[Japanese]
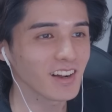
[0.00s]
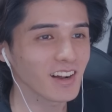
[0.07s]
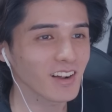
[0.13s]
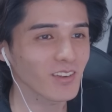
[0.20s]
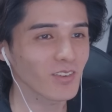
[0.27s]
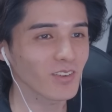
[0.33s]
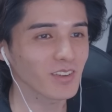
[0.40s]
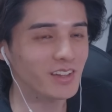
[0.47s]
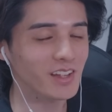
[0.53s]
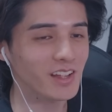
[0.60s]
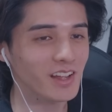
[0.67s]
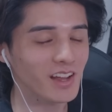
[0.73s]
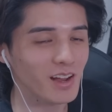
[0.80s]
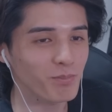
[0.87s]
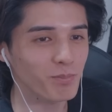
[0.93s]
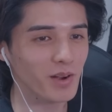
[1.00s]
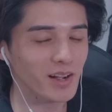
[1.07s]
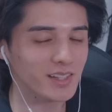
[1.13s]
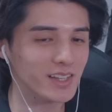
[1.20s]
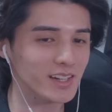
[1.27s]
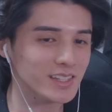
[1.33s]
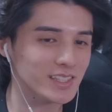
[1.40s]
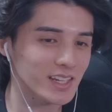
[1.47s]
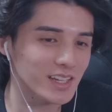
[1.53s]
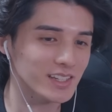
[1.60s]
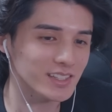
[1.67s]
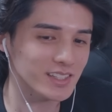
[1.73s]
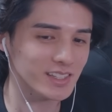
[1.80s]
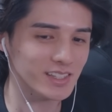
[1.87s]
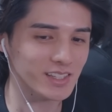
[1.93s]
あ、ここに葉っぱがたくさん
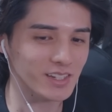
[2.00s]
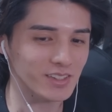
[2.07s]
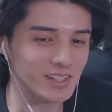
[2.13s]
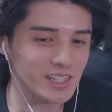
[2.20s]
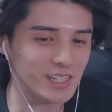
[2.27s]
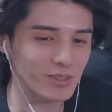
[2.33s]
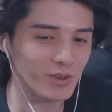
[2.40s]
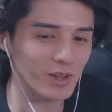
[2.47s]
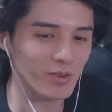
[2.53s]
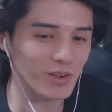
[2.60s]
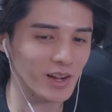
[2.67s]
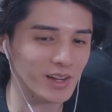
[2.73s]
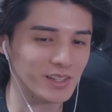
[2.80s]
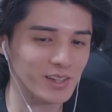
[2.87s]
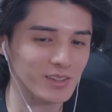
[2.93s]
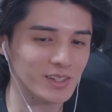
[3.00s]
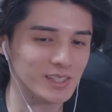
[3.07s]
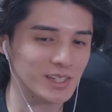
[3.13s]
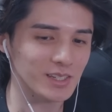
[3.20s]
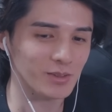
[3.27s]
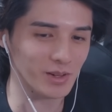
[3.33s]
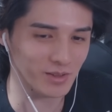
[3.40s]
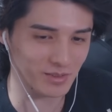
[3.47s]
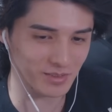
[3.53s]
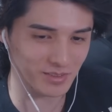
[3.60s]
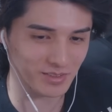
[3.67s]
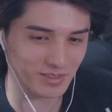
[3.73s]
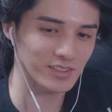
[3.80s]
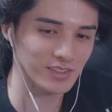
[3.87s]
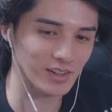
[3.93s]
ついてる木の絵を描いてくださいって言われる。
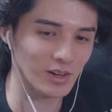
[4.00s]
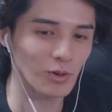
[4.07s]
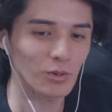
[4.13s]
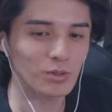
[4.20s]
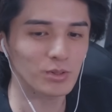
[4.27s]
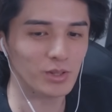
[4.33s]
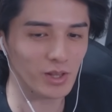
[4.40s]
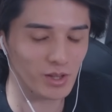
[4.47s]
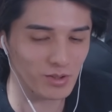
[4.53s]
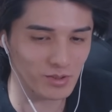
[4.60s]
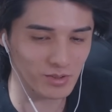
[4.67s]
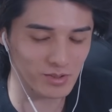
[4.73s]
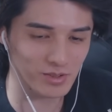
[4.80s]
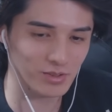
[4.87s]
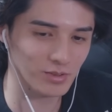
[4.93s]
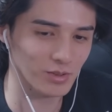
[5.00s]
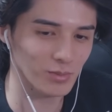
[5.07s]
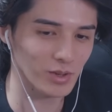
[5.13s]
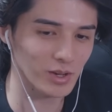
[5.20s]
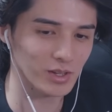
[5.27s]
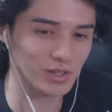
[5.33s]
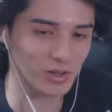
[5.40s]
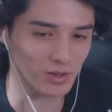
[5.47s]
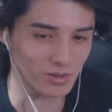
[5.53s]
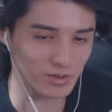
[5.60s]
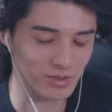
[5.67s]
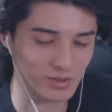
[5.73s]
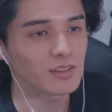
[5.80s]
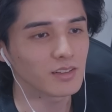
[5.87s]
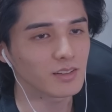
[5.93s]
あれ、本当だよ。俺も描いたよ。
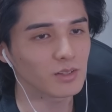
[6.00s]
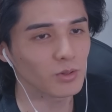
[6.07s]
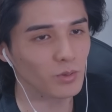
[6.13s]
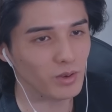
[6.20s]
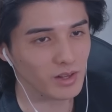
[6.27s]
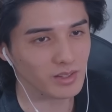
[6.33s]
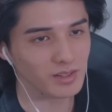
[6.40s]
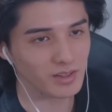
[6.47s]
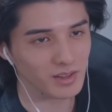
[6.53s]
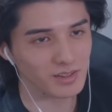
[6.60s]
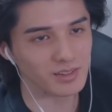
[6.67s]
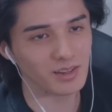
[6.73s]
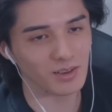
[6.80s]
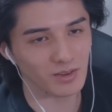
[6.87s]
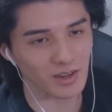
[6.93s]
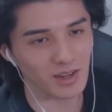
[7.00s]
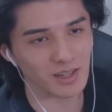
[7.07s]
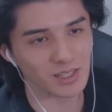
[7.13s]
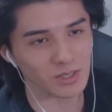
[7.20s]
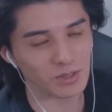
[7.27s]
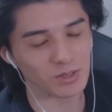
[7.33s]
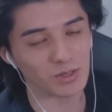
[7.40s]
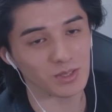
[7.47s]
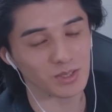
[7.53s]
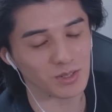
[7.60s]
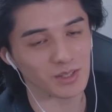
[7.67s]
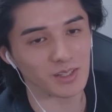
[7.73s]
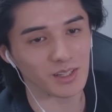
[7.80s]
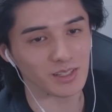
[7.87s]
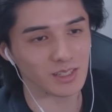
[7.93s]
どうやって描くかは人それぞれ
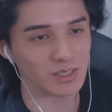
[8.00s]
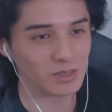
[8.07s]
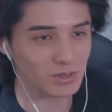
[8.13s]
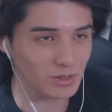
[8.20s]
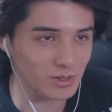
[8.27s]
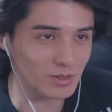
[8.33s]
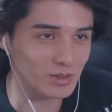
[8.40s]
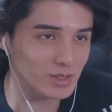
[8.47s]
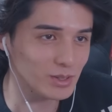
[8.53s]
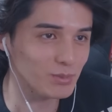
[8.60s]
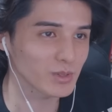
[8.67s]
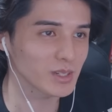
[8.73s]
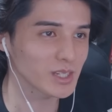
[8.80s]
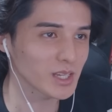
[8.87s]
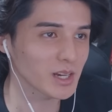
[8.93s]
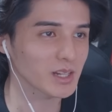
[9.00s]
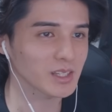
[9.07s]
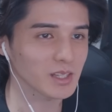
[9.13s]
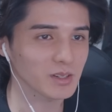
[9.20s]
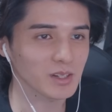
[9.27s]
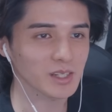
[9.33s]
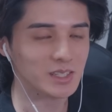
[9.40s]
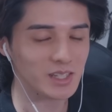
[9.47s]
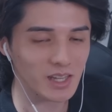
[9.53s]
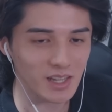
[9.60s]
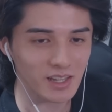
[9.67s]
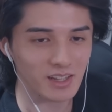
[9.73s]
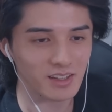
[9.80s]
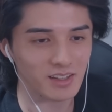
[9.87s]
なんで、その時の自分に従ってください。